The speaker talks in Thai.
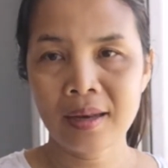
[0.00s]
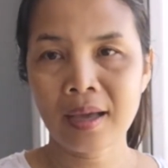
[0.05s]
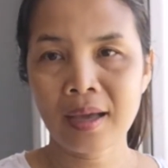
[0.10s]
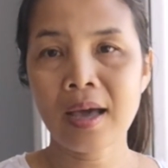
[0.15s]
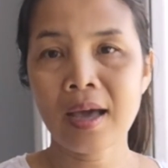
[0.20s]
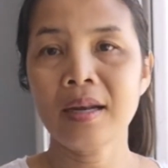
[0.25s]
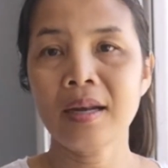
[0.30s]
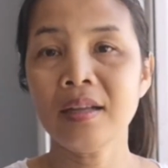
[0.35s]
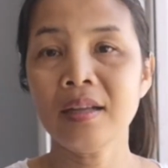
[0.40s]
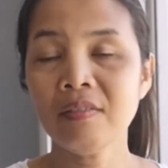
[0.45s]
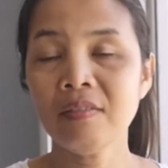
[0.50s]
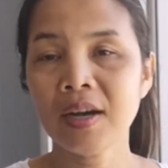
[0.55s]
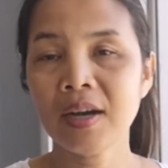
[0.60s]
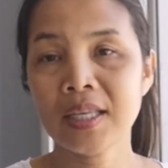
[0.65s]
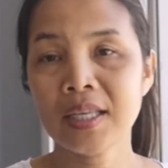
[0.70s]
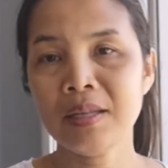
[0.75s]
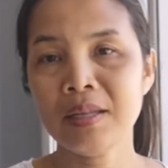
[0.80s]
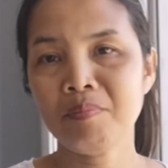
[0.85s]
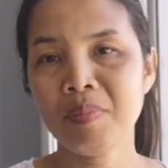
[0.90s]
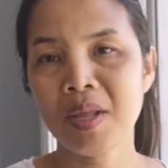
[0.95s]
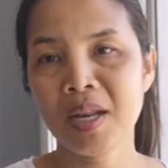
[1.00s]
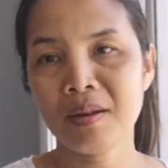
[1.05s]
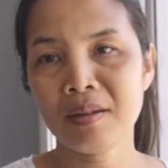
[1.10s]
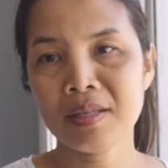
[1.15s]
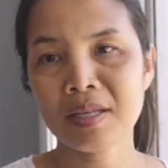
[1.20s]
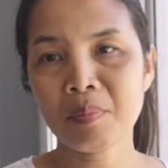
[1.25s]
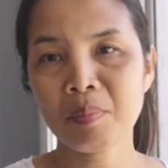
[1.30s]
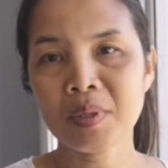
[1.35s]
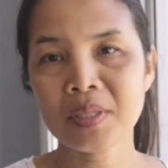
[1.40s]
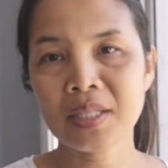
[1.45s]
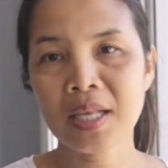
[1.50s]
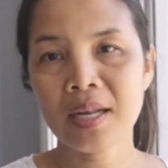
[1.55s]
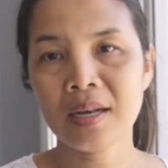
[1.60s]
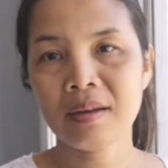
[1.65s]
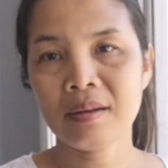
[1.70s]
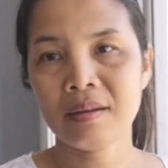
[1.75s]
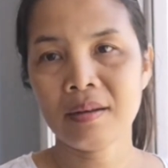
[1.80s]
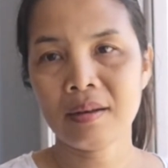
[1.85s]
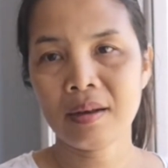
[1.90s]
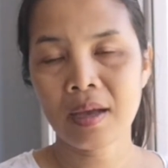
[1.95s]
นะคะหรือว่าคิดเป็นจักเปอร์เซ็น
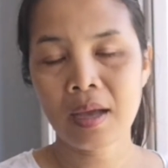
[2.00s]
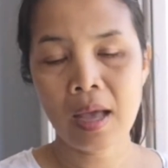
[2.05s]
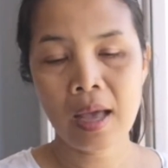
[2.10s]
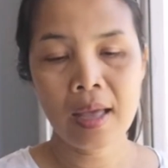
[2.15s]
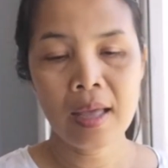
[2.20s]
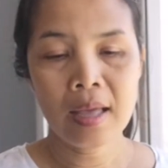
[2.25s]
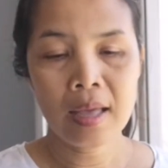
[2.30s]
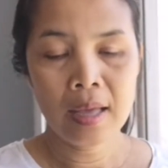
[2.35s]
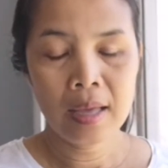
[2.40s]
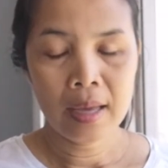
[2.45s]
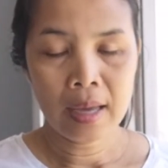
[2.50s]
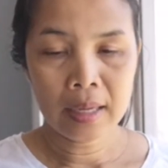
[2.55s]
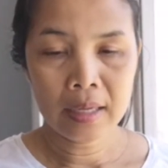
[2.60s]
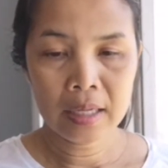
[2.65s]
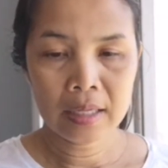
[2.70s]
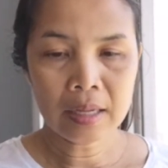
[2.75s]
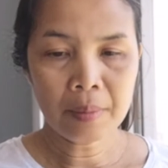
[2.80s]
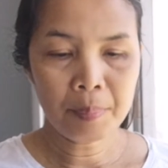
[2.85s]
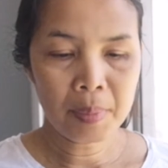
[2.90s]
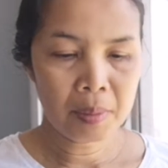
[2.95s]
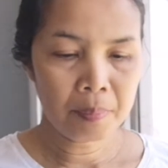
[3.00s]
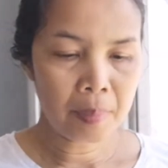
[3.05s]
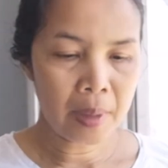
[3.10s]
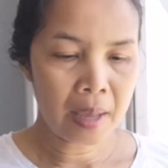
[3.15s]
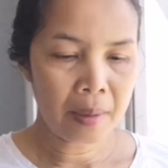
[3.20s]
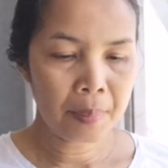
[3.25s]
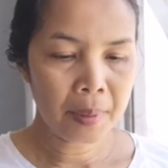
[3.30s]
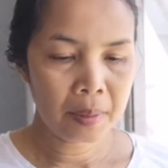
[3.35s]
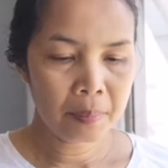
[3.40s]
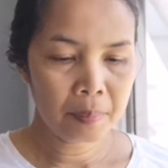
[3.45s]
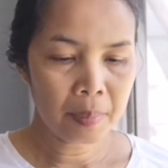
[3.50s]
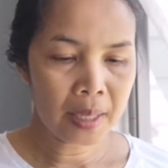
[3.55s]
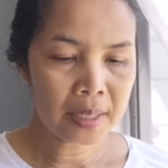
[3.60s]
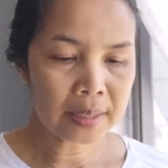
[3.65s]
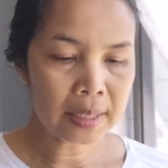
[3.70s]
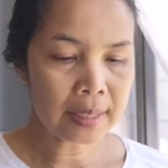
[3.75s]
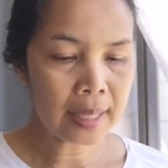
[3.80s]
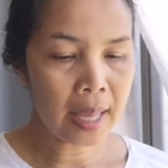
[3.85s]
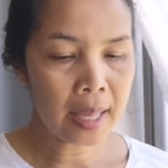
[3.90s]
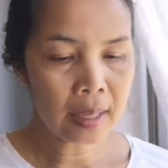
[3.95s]
ต์นะคะอันนี้ถ้าเป็นแปลพันภา
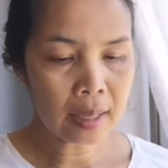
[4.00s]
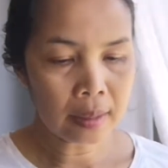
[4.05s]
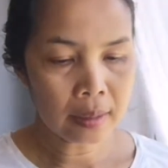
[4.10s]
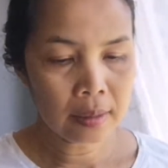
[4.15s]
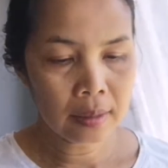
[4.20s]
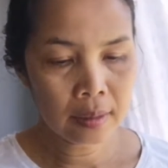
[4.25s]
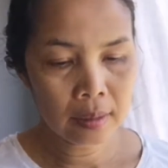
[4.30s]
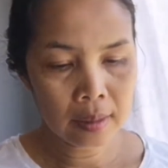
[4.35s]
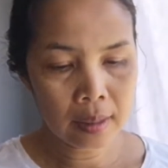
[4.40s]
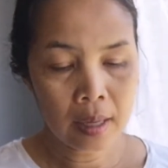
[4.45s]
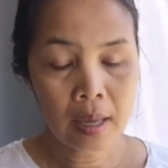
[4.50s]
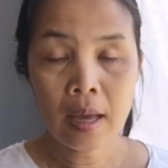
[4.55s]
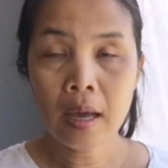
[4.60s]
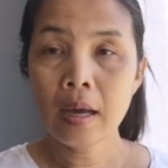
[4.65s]
ษาไทยก็คือ